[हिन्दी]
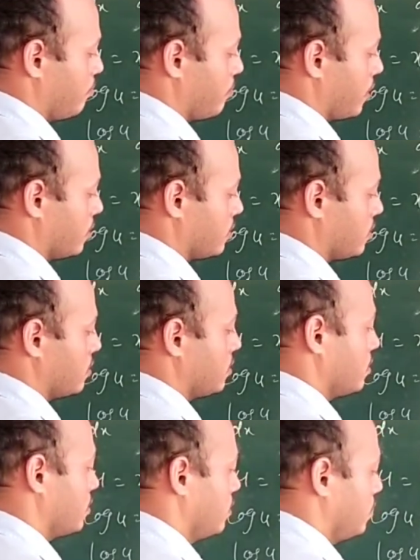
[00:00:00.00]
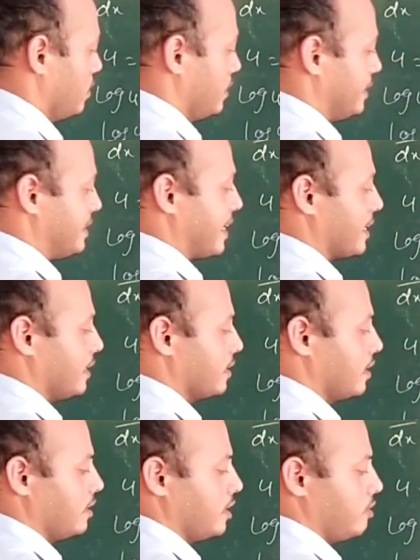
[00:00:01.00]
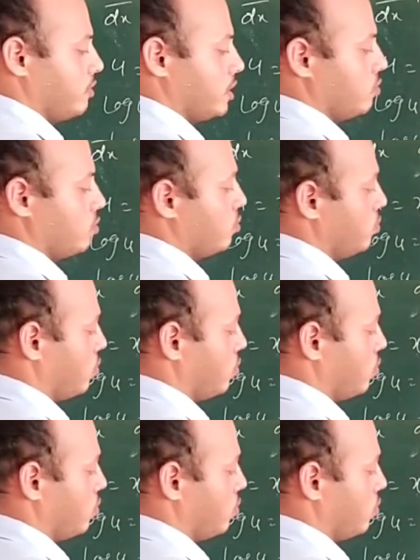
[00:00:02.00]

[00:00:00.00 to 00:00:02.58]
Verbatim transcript: प्लस सेकेंड का डेरिवेटिव